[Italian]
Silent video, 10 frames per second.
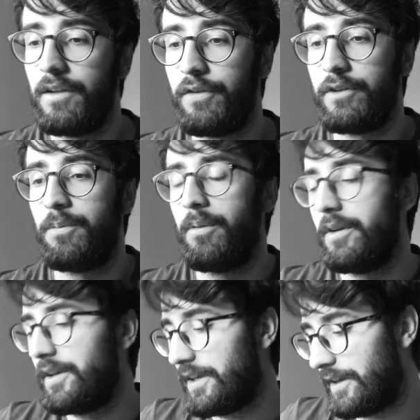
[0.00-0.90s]
Il fatto
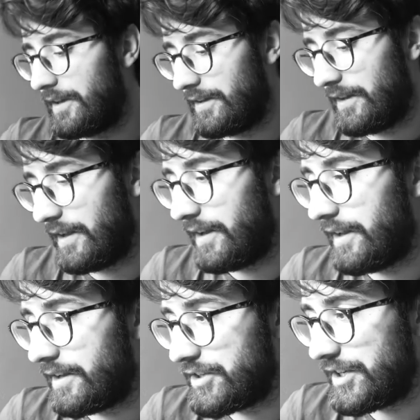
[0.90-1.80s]
poi che
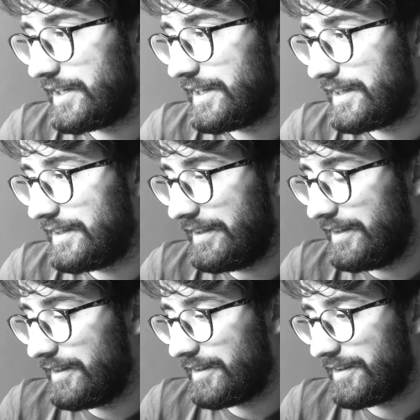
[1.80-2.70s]
Teller scelga
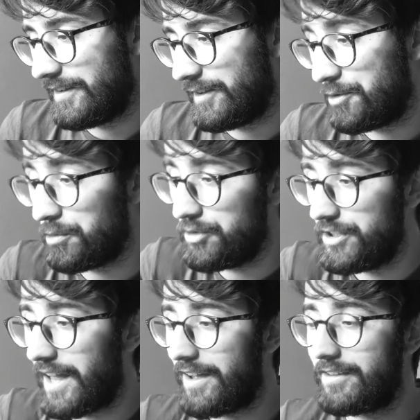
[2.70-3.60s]
di eh,
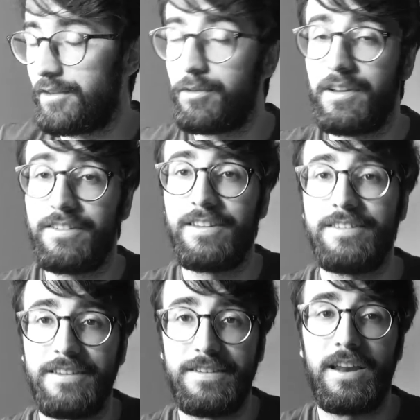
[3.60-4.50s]
suicidarsi sulla
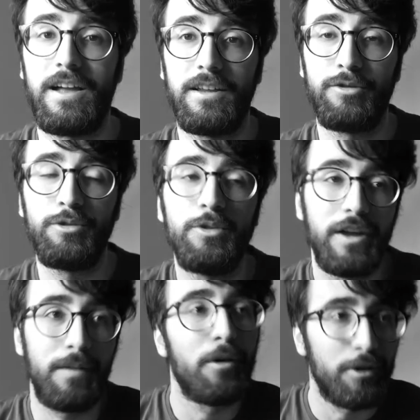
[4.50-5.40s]
stessa strada su cui
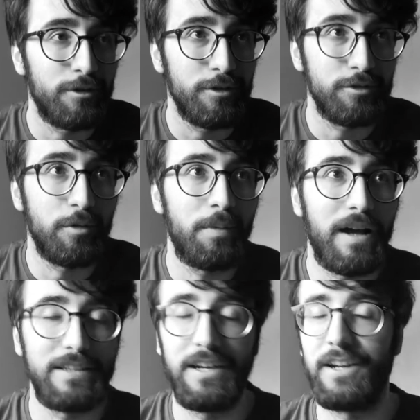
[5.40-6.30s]
era morto suo
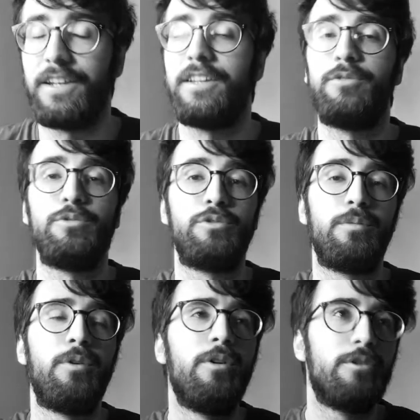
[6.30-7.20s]
padre rende tutto
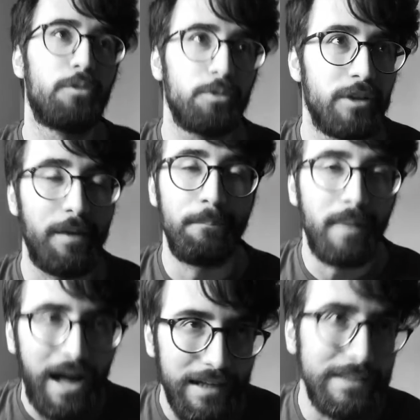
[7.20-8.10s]
molto più
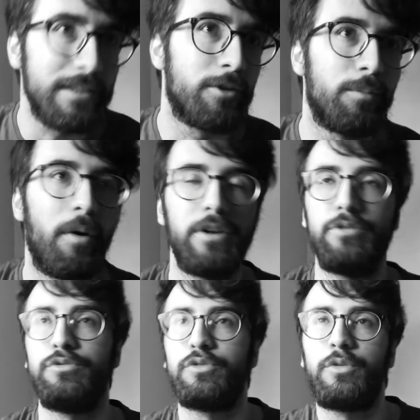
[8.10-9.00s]
drammatico, poi
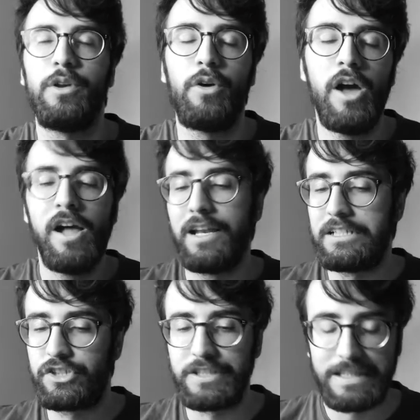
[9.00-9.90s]
tutto questo quello, le
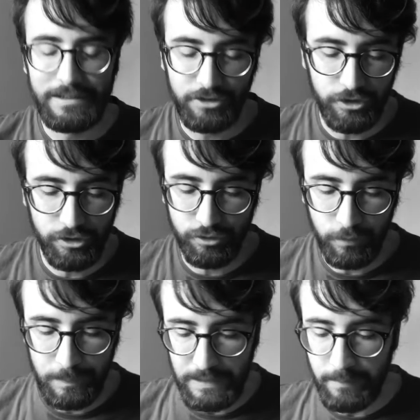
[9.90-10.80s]
scene che ci
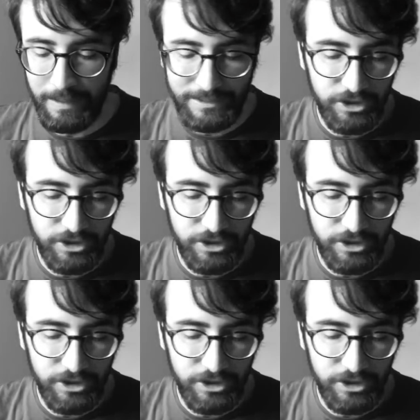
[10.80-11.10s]
sono prima, il